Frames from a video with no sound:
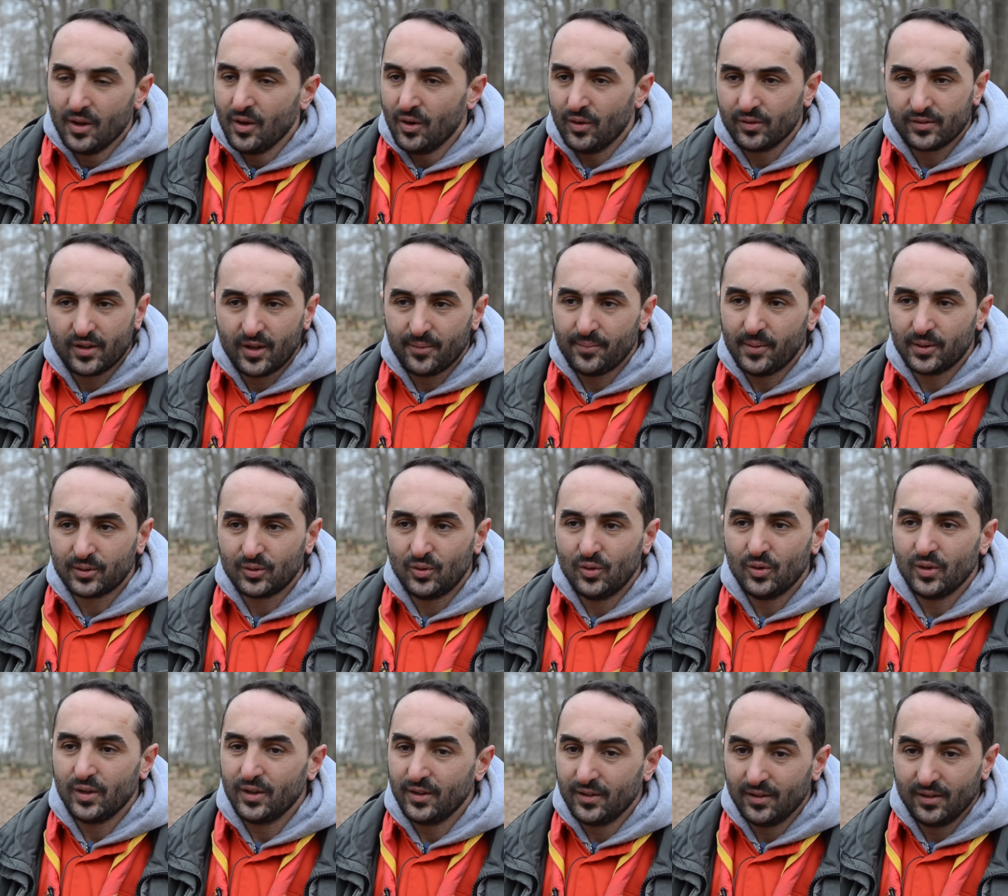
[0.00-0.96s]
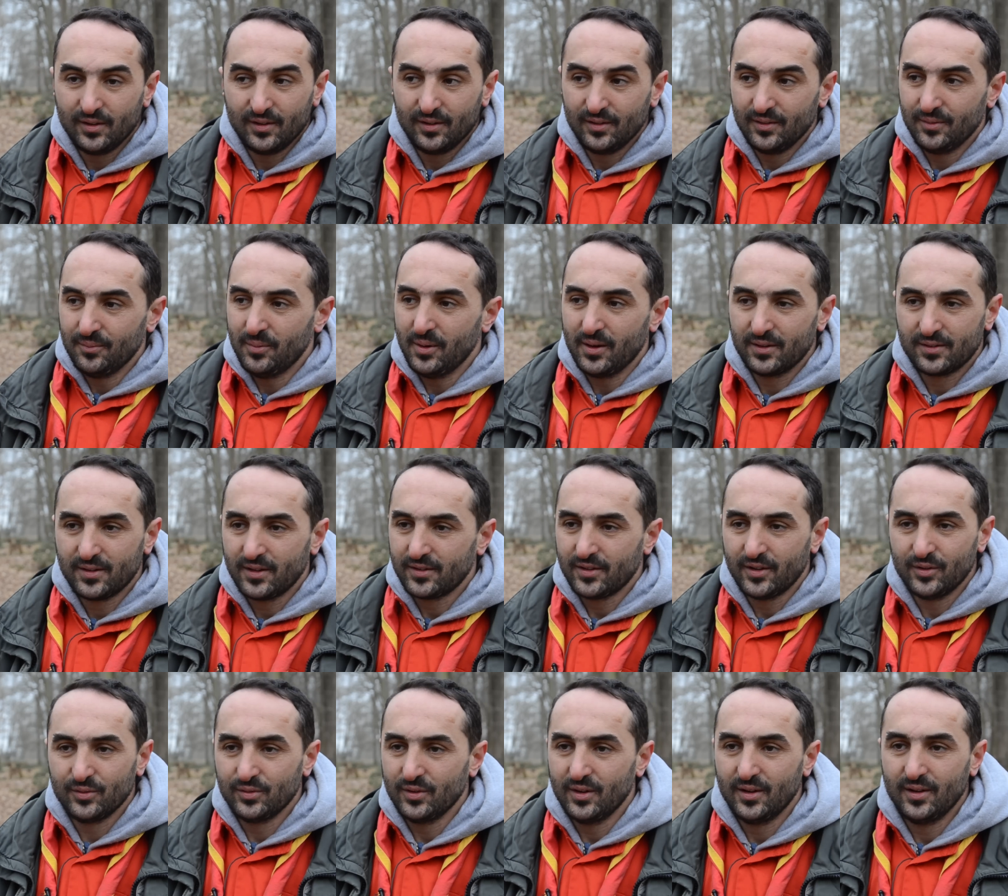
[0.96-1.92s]
on ne savait pas trop et bah, ça,
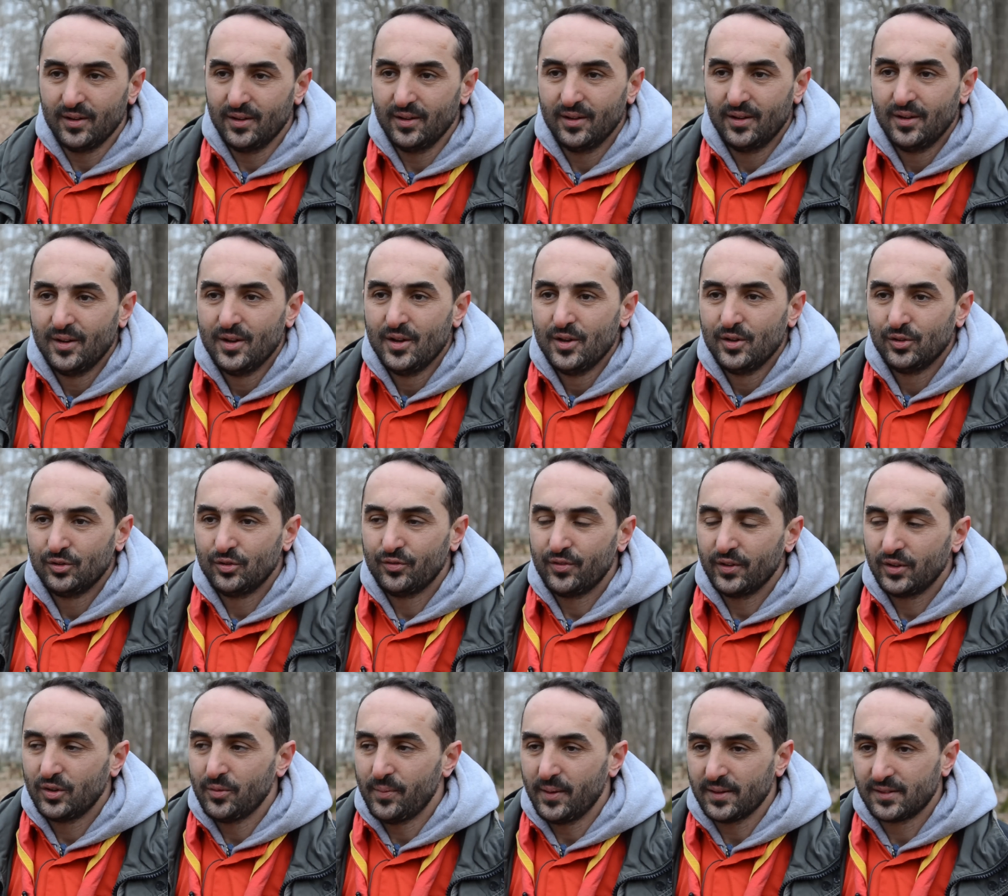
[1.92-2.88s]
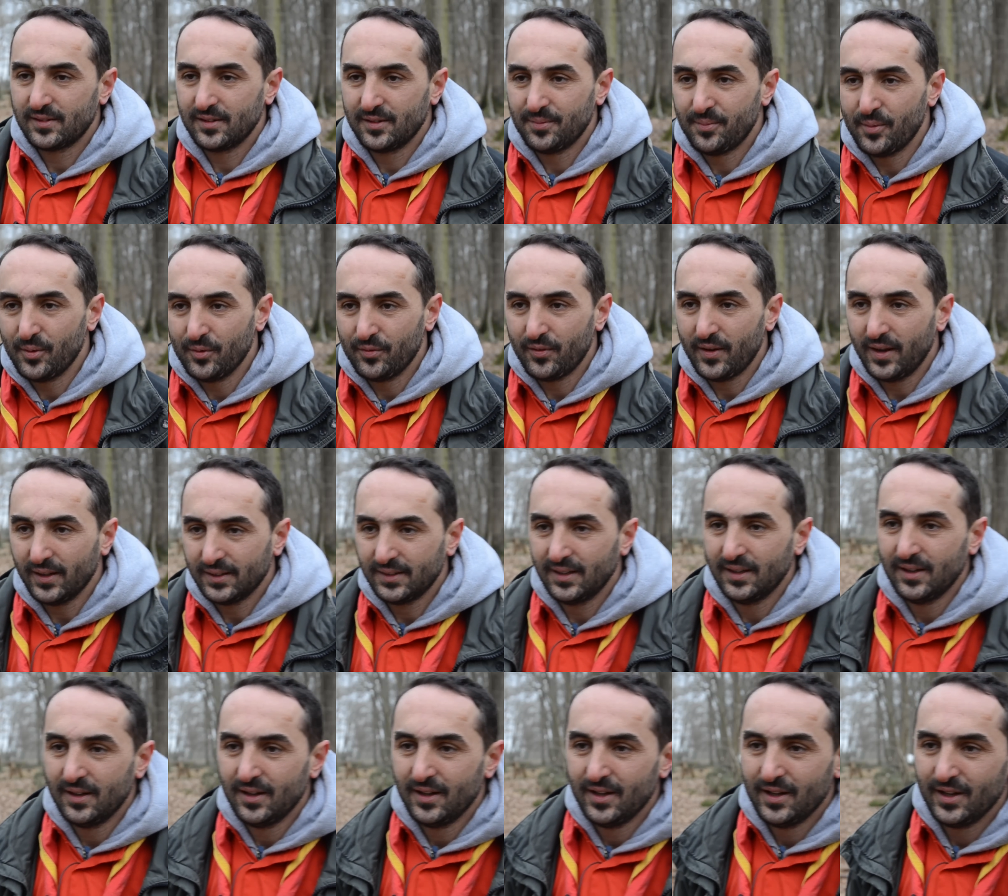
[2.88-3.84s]
ça nous a, du fait de participer au FRAT
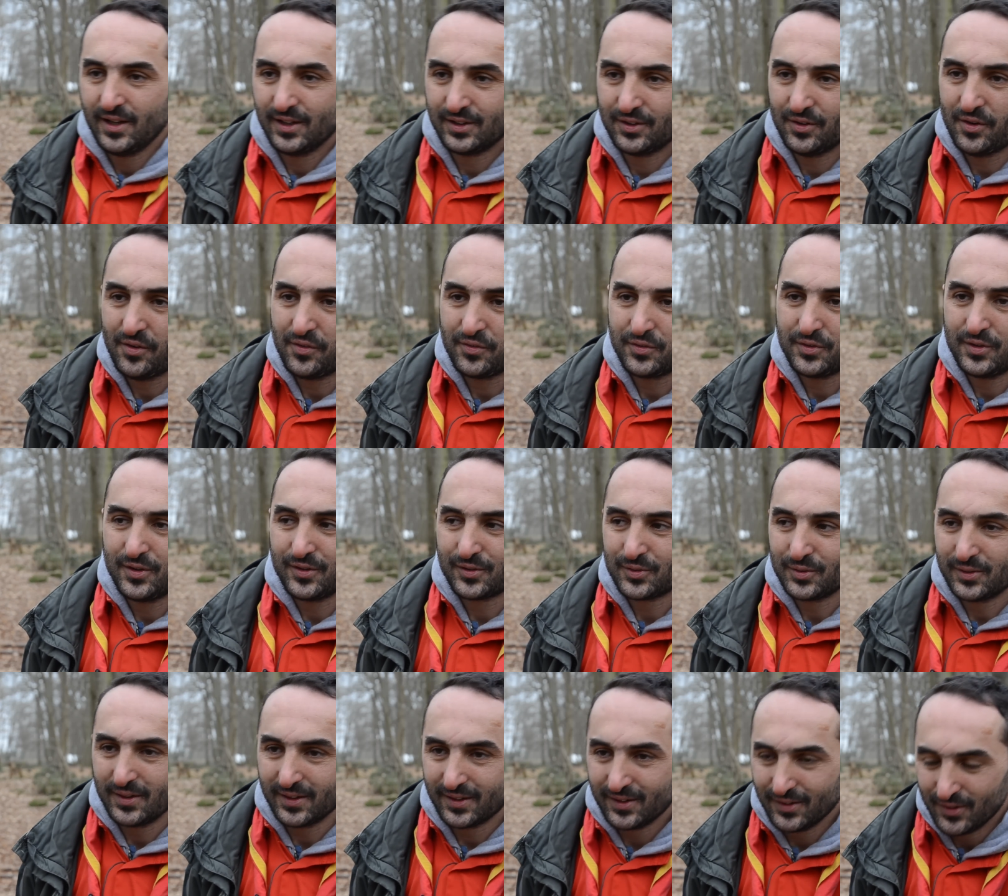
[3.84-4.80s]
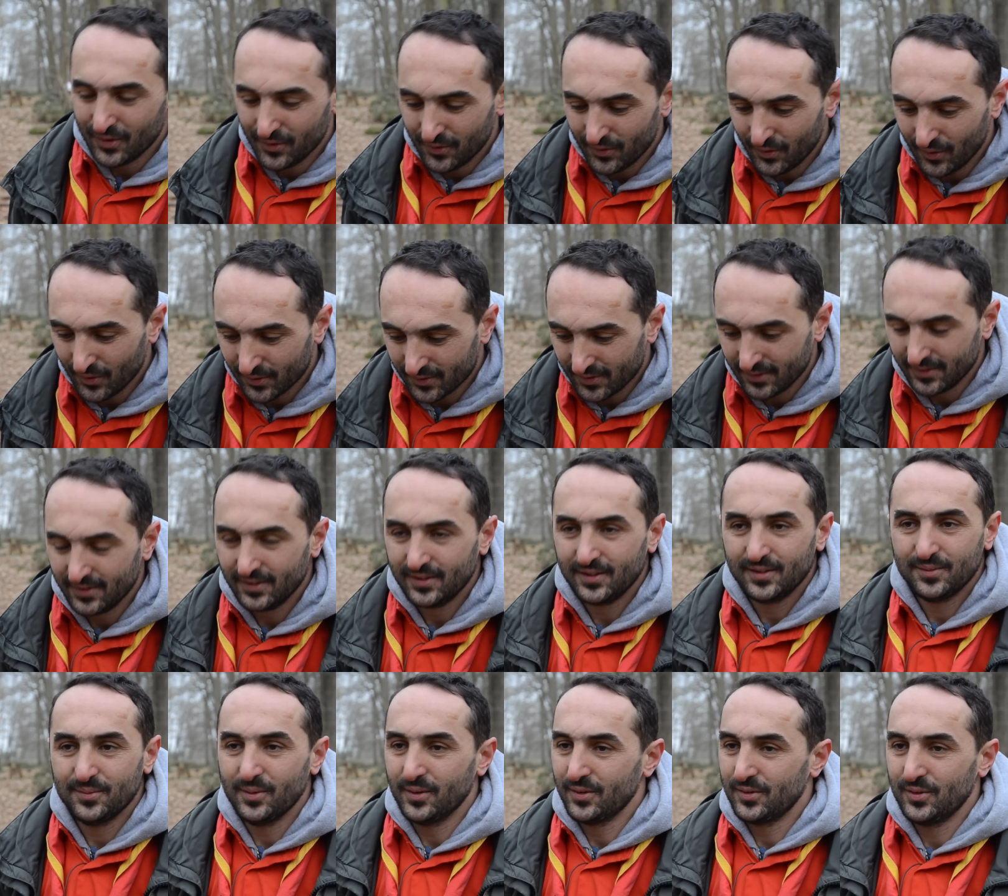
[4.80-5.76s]
et d'avoir vu les scouts et guides de France
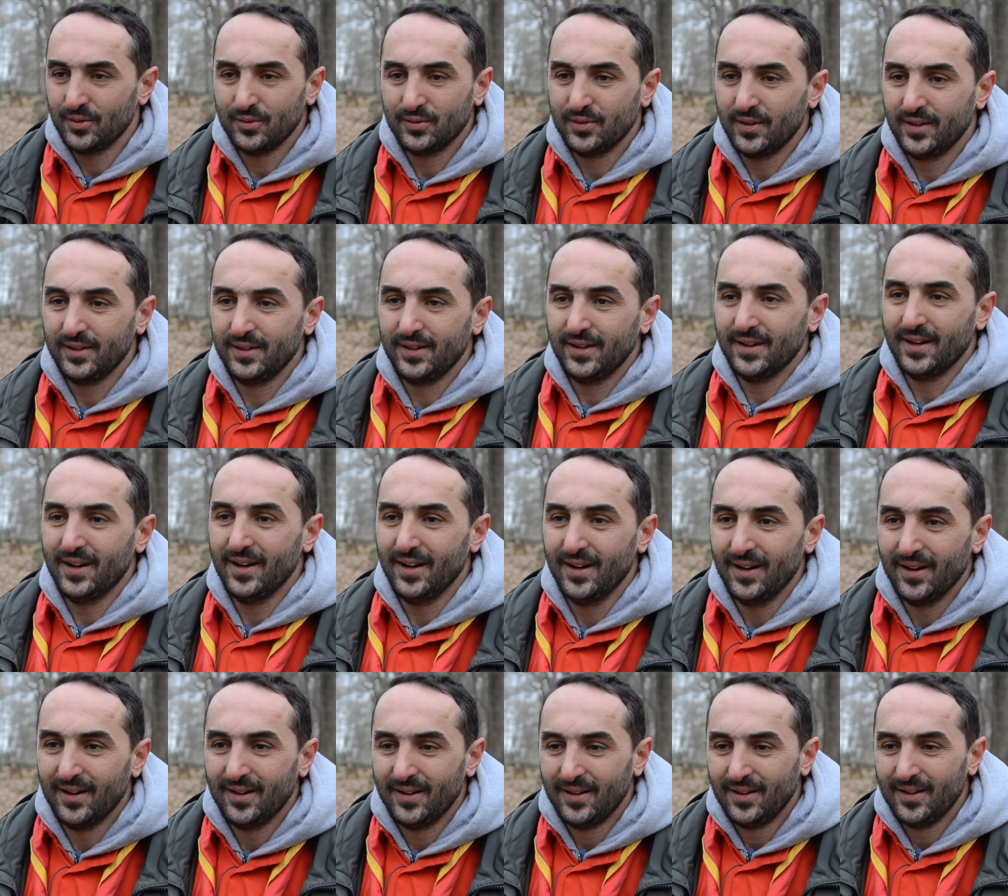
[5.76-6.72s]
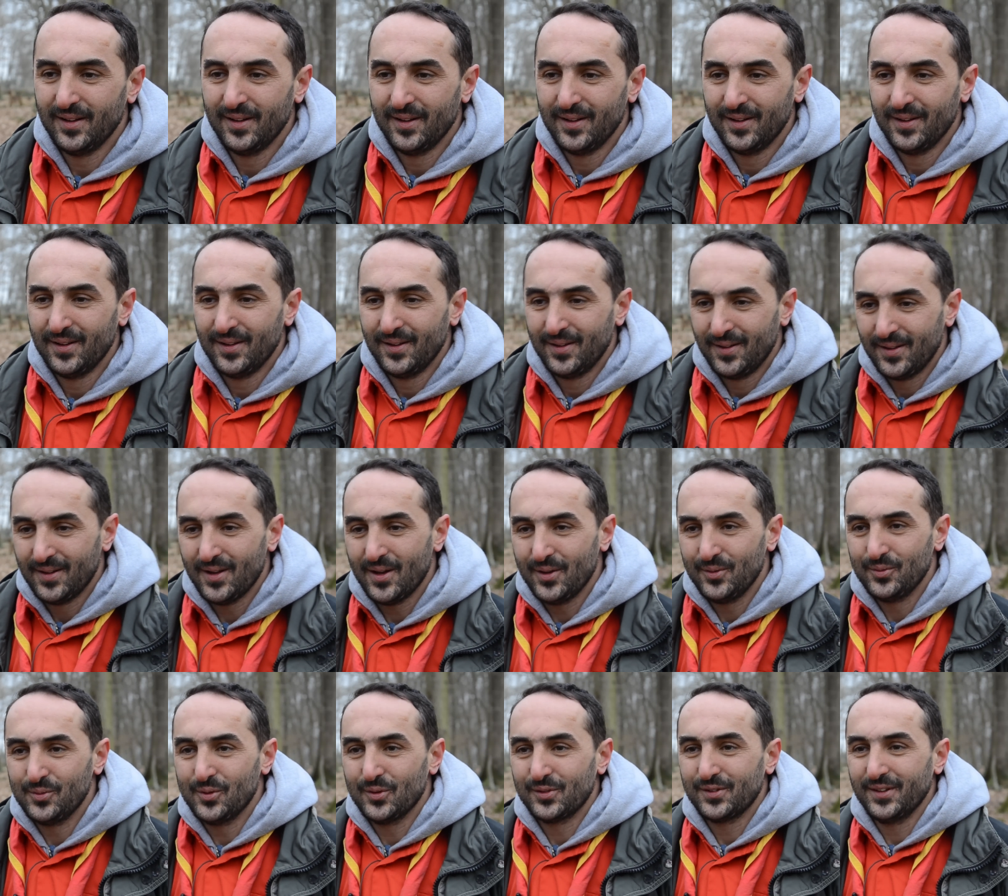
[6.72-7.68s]
ici, bah, ça nous a aidé à, à
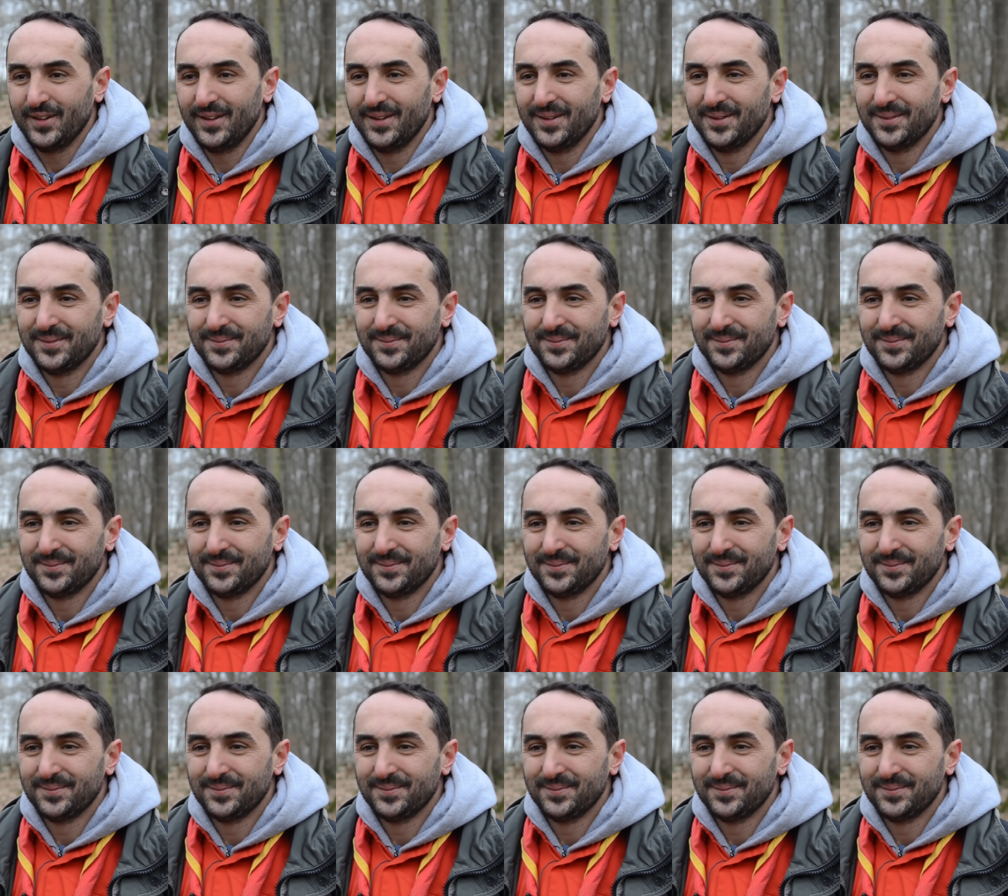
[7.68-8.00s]
nous lancer.